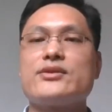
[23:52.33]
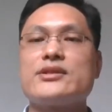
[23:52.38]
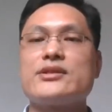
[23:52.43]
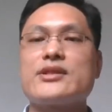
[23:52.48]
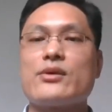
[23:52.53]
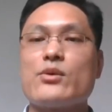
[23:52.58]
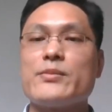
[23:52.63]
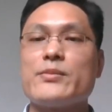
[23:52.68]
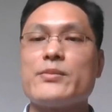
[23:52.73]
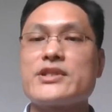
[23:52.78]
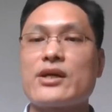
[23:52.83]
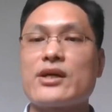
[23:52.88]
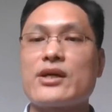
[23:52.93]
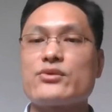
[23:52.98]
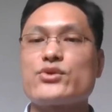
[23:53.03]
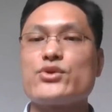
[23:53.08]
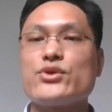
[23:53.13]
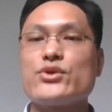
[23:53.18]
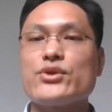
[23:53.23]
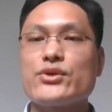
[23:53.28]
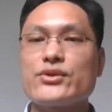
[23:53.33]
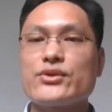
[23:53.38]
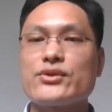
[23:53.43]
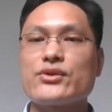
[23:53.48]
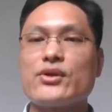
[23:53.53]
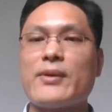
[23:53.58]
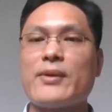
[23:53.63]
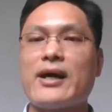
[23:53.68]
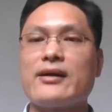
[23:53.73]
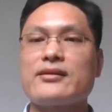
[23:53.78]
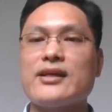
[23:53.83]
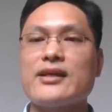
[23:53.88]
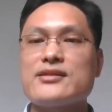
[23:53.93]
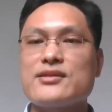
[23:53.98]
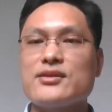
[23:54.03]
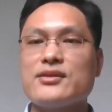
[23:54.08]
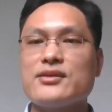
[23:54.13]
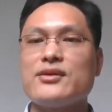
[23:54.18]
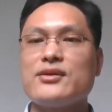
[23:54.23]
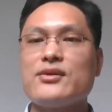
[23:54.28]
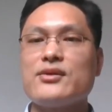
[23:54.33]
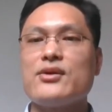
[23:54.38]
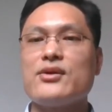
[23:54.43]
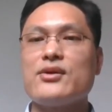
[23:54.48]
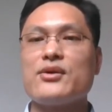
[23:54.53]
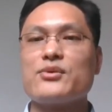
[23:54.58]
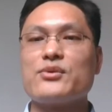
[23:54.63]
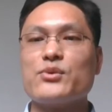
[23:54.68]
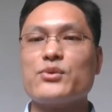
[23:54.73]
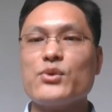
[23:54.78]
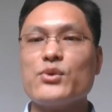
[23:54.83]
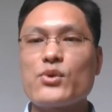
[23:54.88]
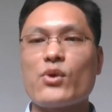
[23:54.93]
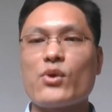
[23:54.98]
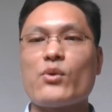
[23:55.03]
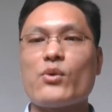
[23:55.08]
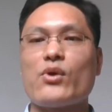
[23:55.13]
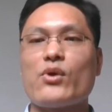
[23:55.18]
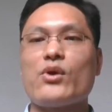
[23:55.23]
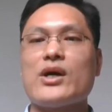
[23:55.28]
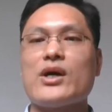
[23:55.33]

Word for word: 就拿我们现在看得见的罗马城来说吧。